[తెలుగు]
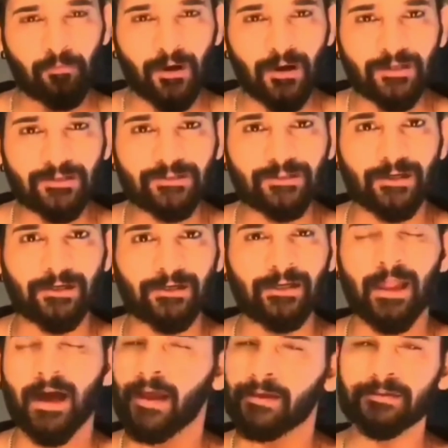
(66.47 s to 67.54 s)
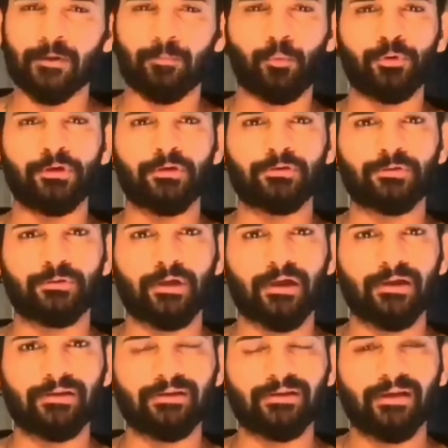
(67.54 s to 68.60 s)
మచ్ ఇలానే సపోర్ట్
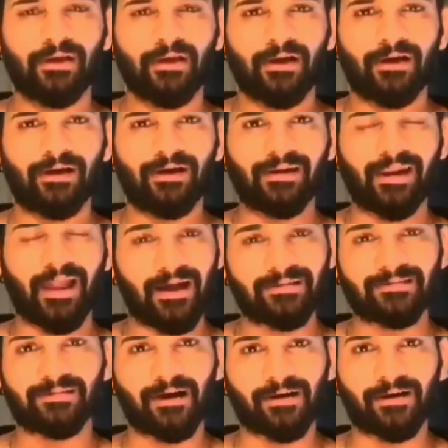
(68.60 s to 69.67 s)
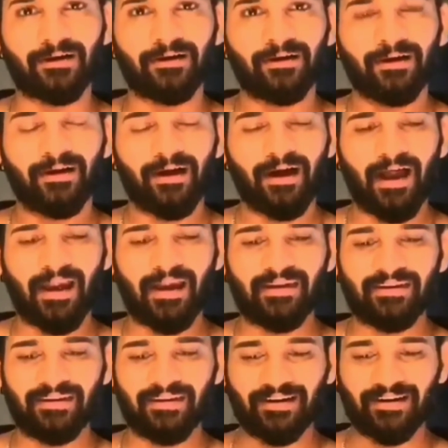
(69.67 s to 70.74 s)
చేస్తుండాలి లాస్ట్ దాకా
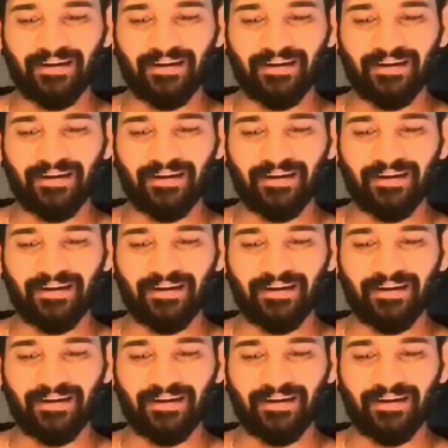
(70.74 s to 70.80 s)
అండ్